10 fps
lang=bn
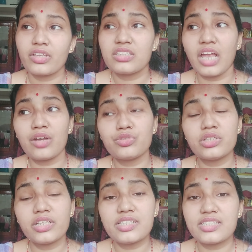
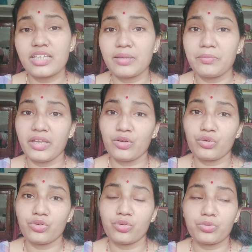চারোদিকে সেম এক
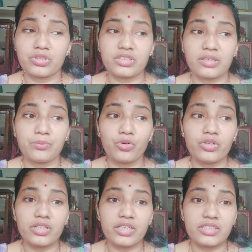ওই অবস্থায়
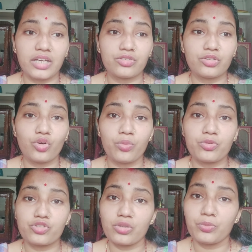বন্যা চারিদিকে
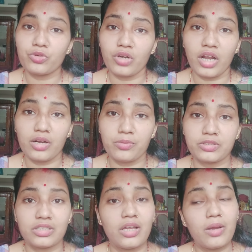অবস্থা পুরো খারাপ হয়ে
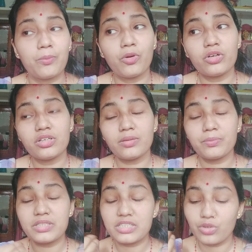যায় বন্যা
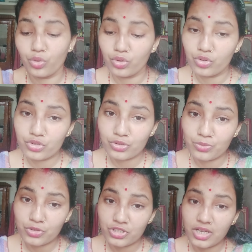বৃষ্টি হলেও
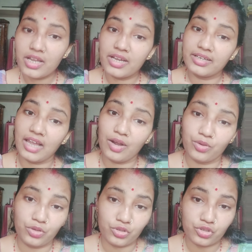সমস্যা না
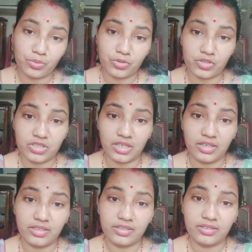হলেও সমস্যা
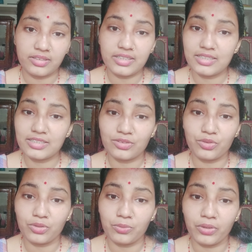কী যে
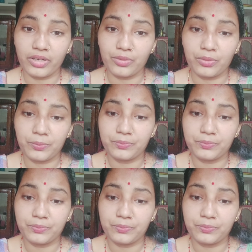করবো এখন